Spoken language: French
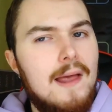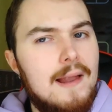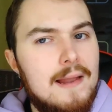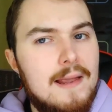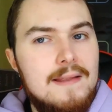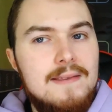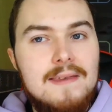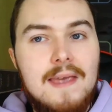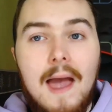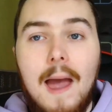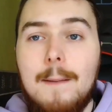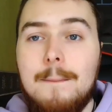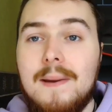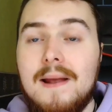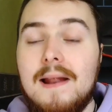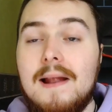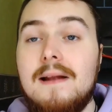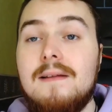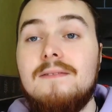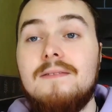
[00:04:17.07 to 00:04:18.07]
Lenny
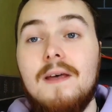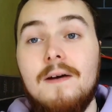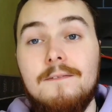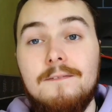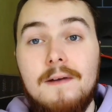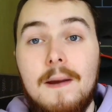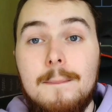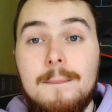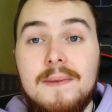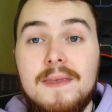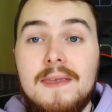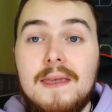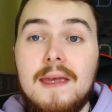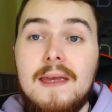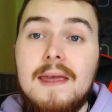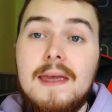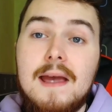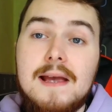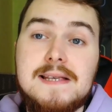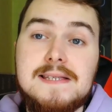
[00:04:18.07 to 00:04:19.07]
appelle elle sa famille
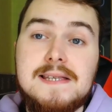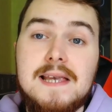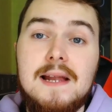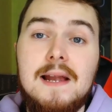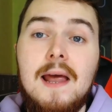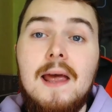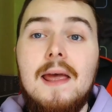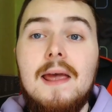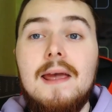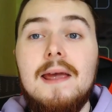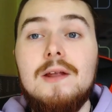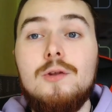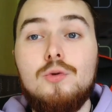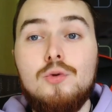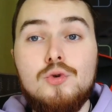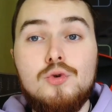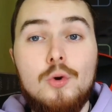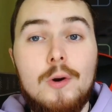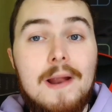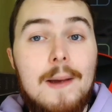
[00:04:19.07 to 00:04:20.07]
et Axel est
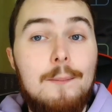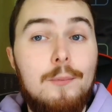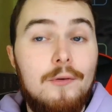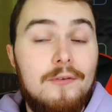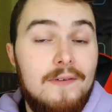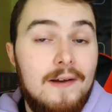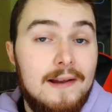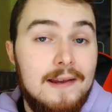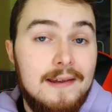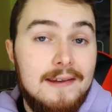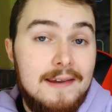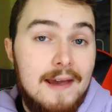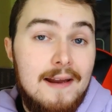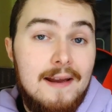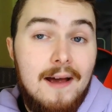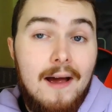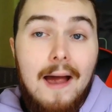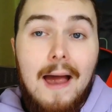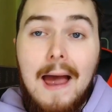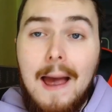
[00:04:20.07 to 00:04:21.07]
toujours là pour faire les
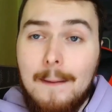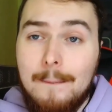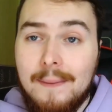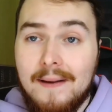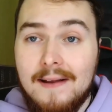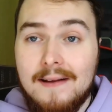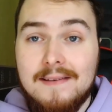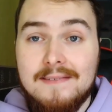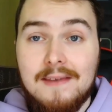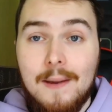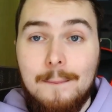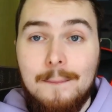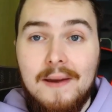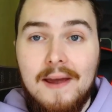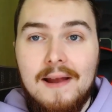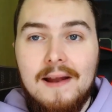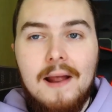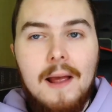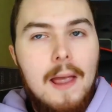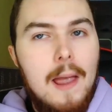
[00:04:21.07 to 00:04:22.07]
câlins après les
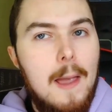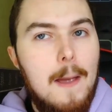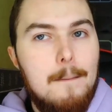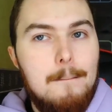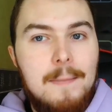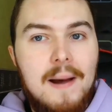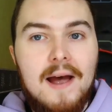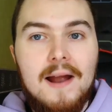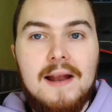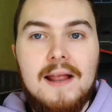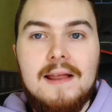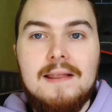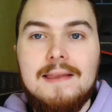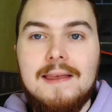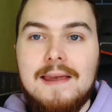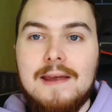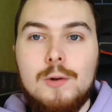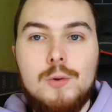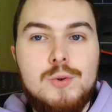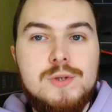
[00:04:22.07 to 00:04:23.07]
appels. Marlène
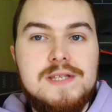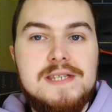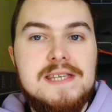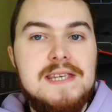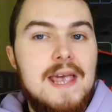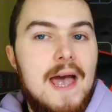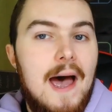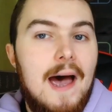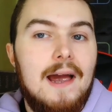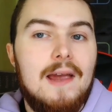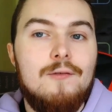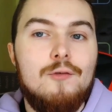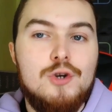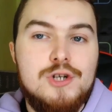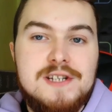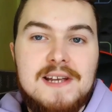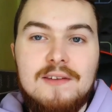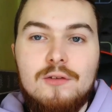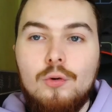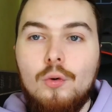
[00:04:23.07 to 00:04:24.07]
et Lucie arrivent au
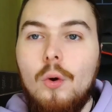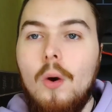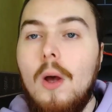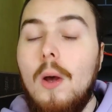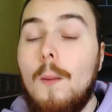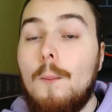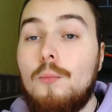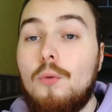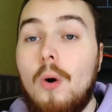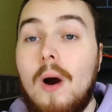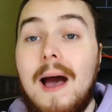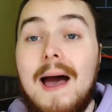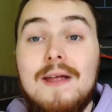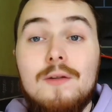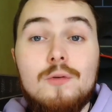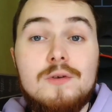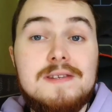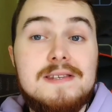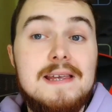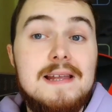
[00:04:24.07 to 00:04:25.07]
château pour
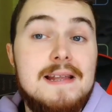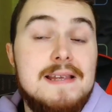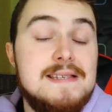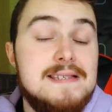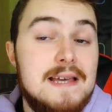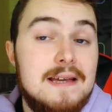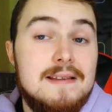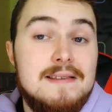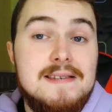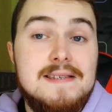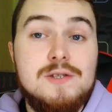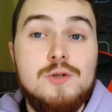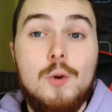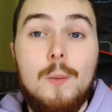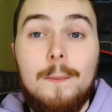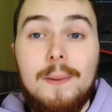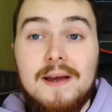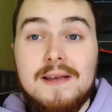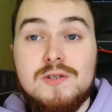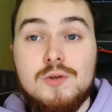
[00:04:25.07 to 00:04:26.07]
annoncer les artistes
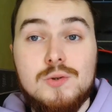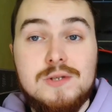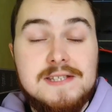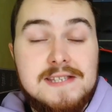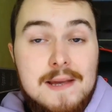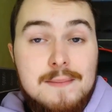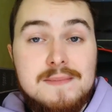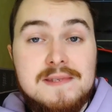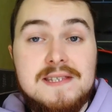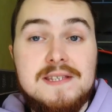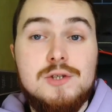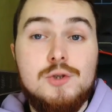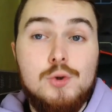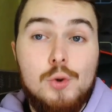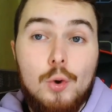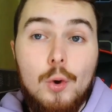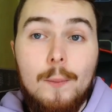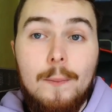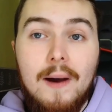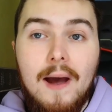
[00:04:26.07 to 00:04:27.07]
présents samedi
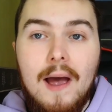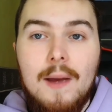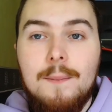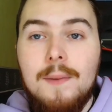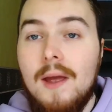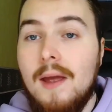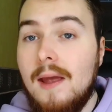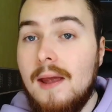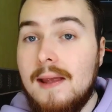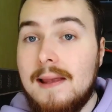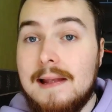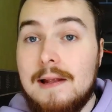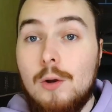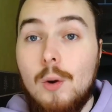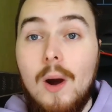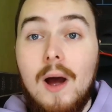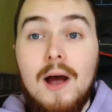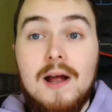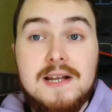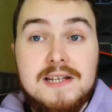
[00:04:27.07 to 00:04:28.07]
sur le Prime. Il y
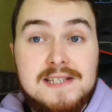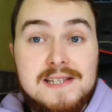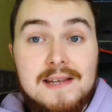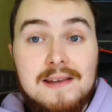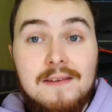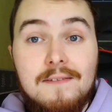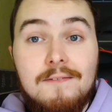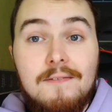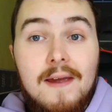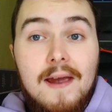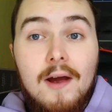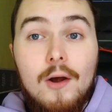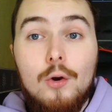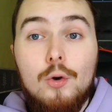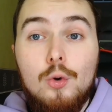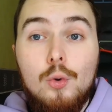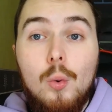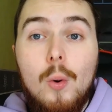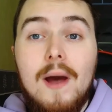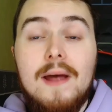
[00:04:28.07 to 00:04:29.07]
aura Jennifer,
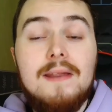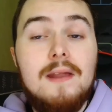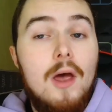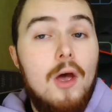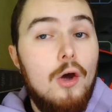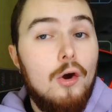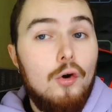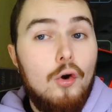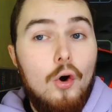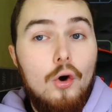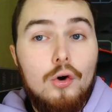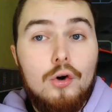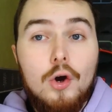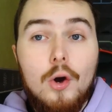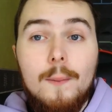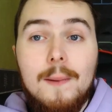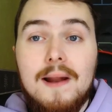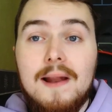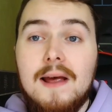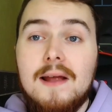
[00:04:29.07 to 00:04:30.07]
Louane, Grand
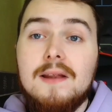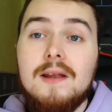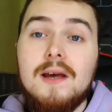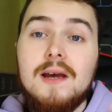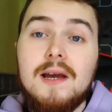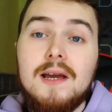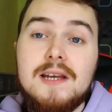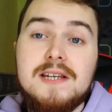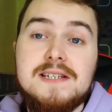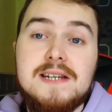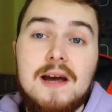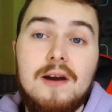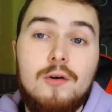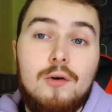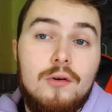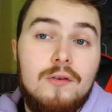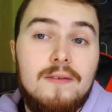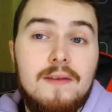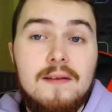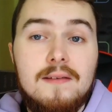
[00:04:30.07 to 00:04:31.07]
Corps Malade, Richard
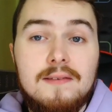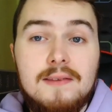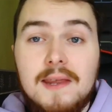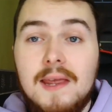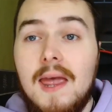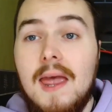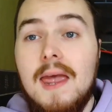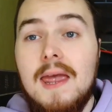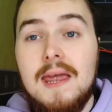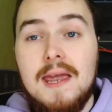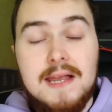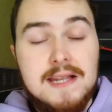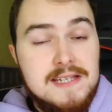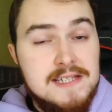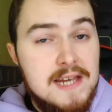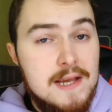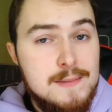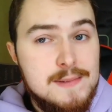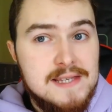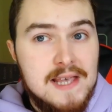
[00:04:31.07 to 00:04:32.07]
Cosciente et
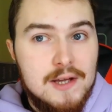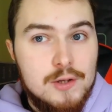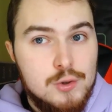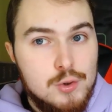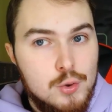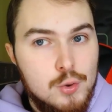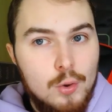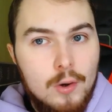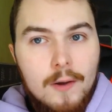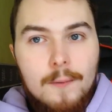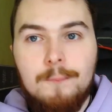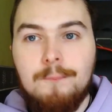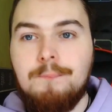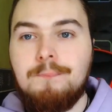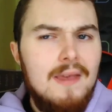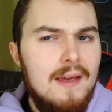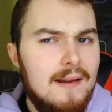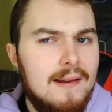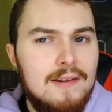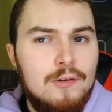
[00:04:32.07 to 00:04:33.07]
James Arthur.
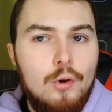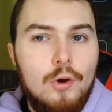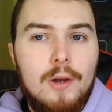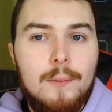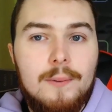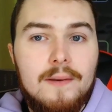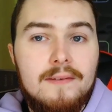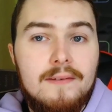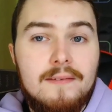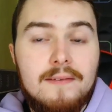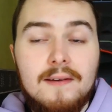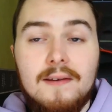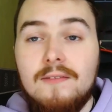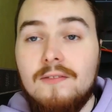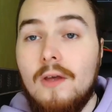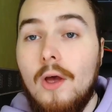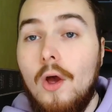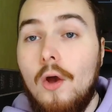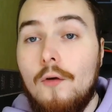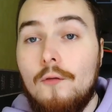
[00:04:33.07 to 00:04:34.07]
Les deux
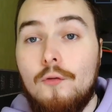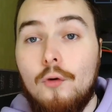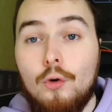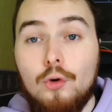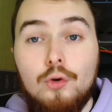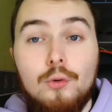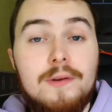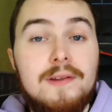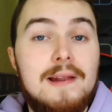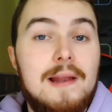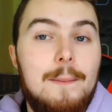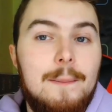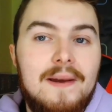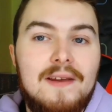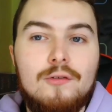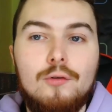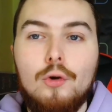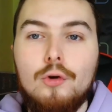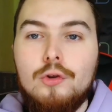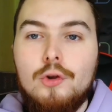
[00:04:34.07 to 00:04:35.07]
répétitrices font ensuite les
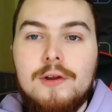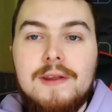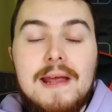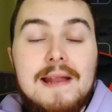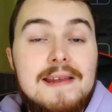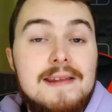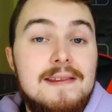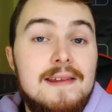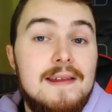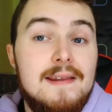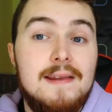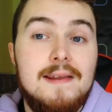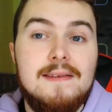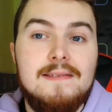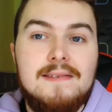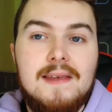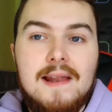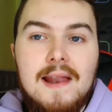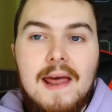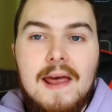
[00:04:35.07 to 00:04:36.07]
prises de tonalité
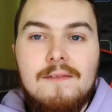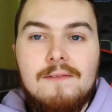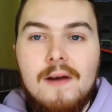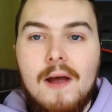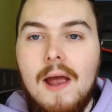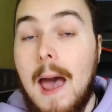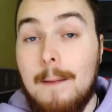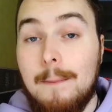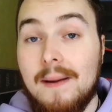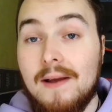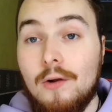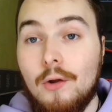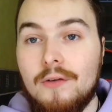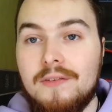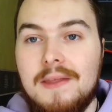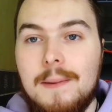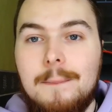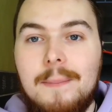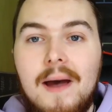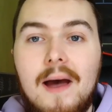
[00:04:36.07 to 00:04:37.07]
des élèves. Après leur
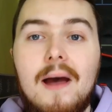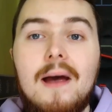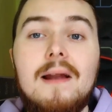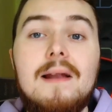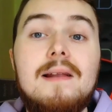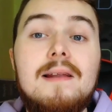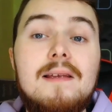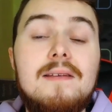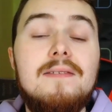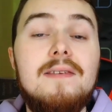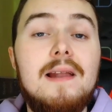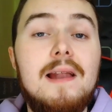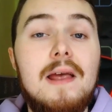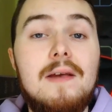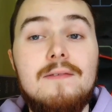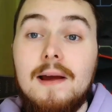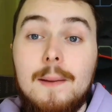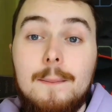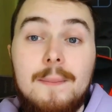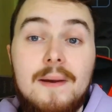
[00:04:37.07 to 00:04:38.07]
départ, les
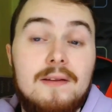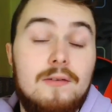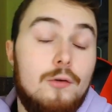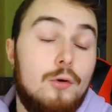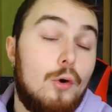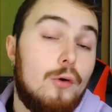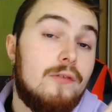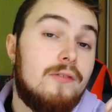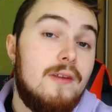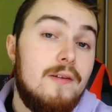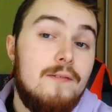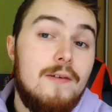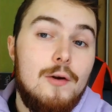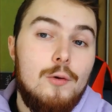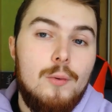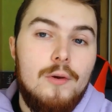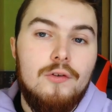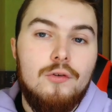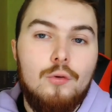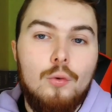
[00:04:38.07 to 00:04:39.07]
élèves répètent leurs
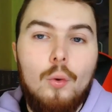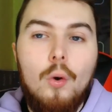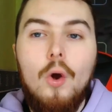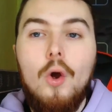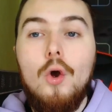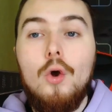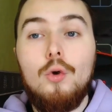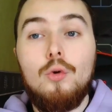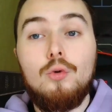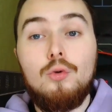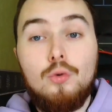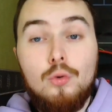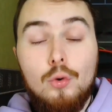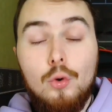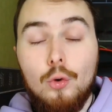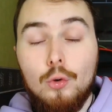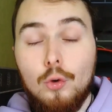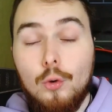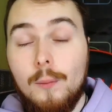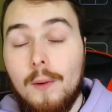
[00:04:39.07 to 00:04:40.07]
évaluations du
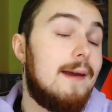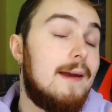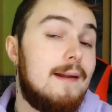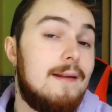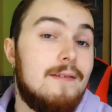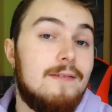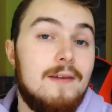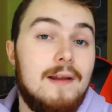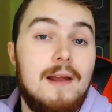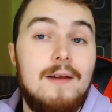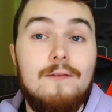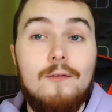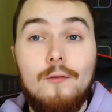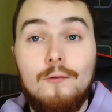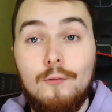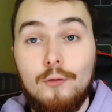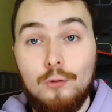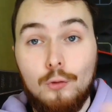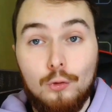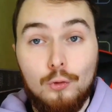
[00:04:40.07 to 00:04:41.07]
lendemain et les élèves
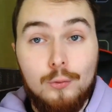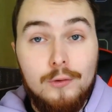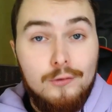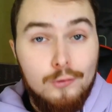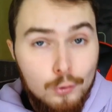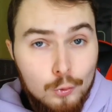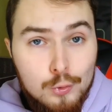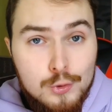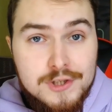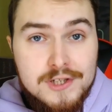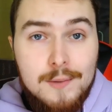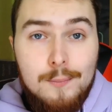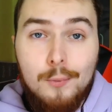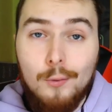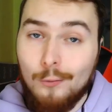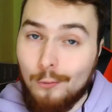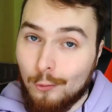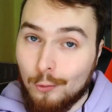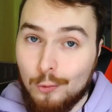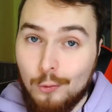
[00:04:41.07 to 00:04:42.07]
vont ensuite se coucher
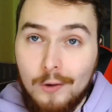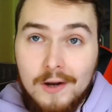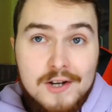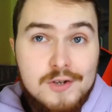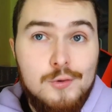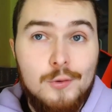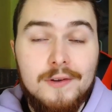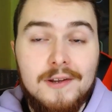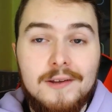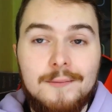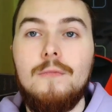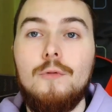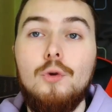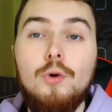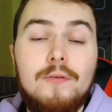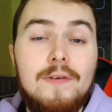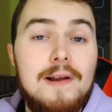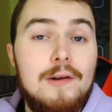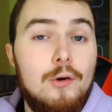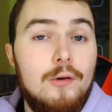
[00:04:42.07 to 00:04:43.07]
pour conclure la journée.
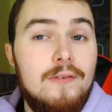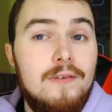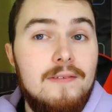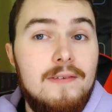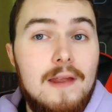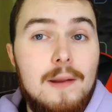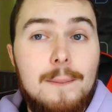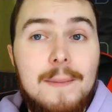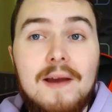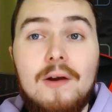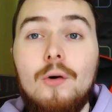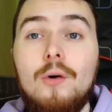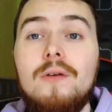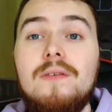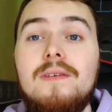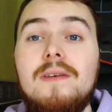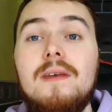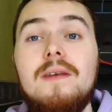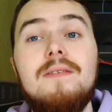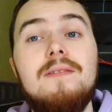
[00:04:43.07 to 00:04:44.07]
Nouvelle quotidienne
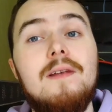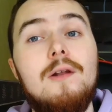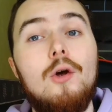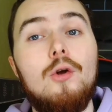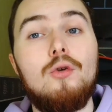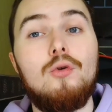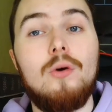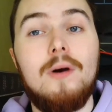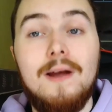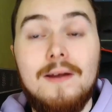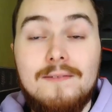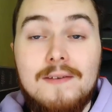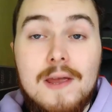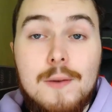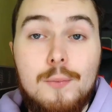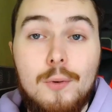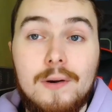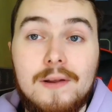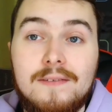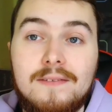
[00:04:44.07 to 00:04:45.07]
mercredi et c'est l'heure du
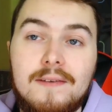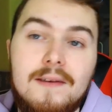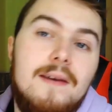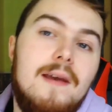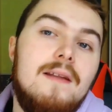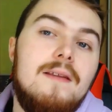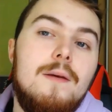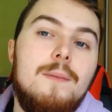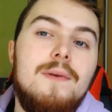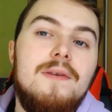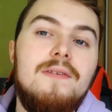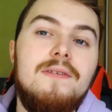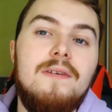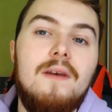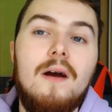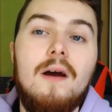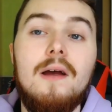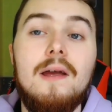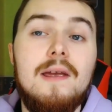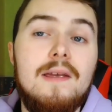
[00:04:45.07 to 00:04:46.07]
réveil pour les
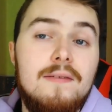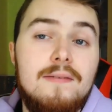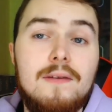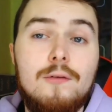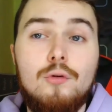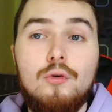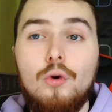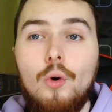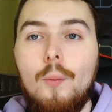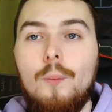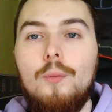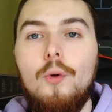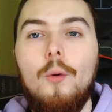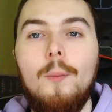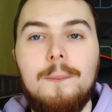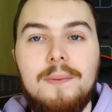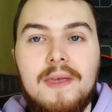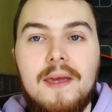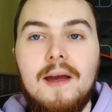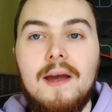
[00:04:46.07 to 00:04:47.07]
académiciens et c'est dur pour
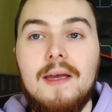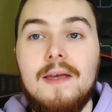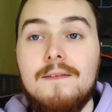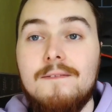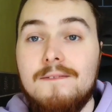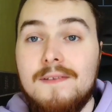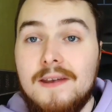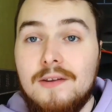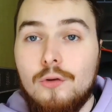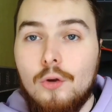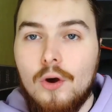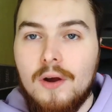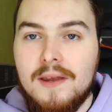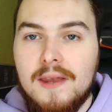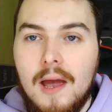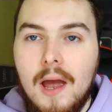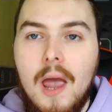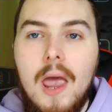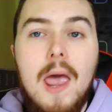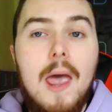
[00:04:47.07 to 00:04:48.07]
Pierre et
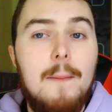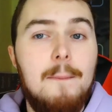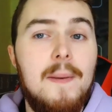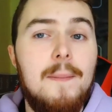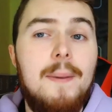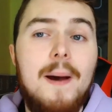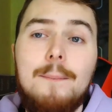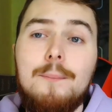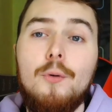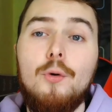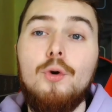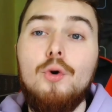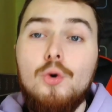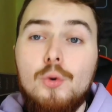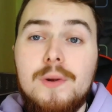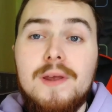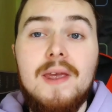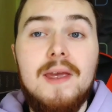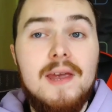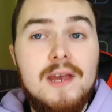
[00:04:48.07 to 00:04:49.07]
Victorien, mais pas pour
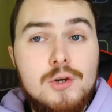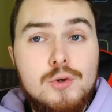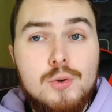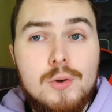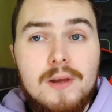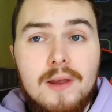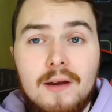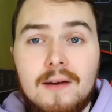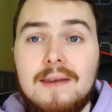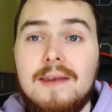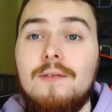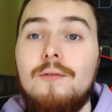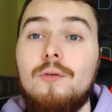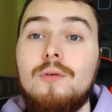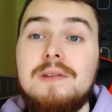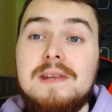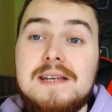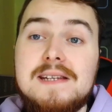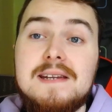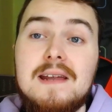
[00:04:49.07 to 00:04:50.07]
Louis et Julien qui font
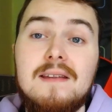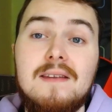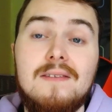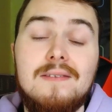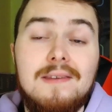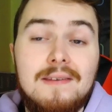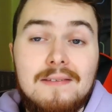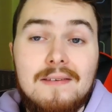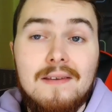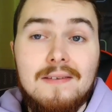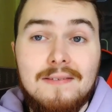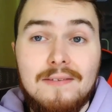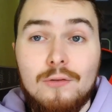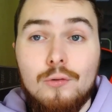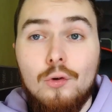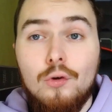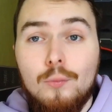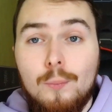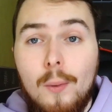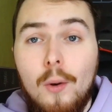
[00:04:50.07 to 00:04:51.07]
déjà des exercices
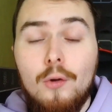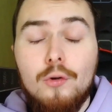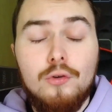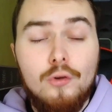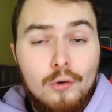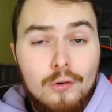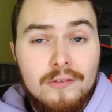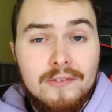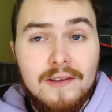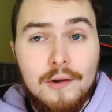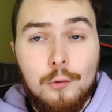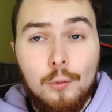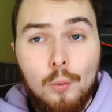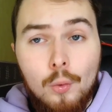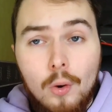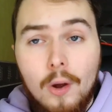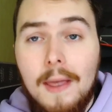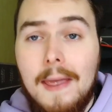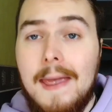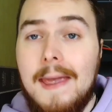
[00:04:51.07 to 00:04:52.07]
de sport dans le salon.